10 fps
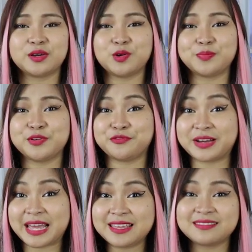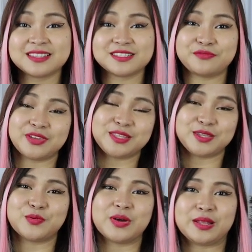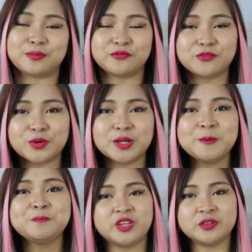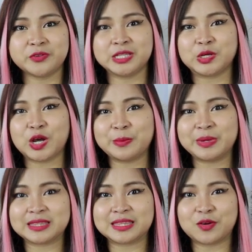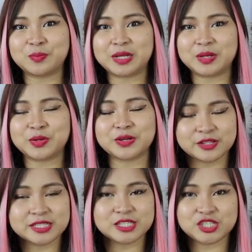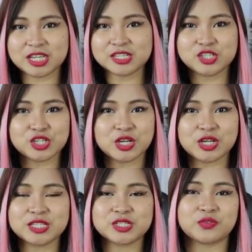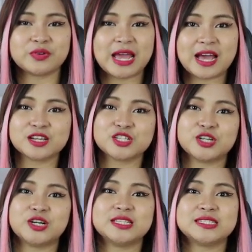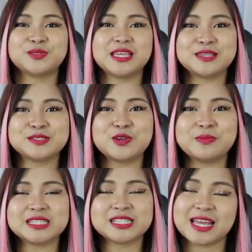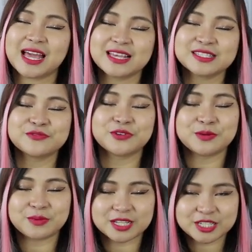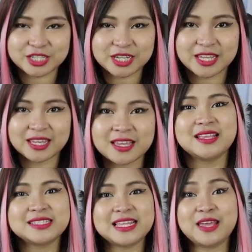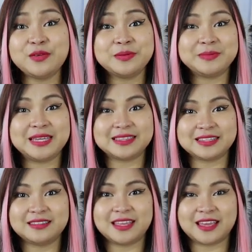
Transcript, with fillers: I hope you find this video helpful. Feel free to comment down below your suggestions or reactions. So thank you so much guys for watching and staying with me until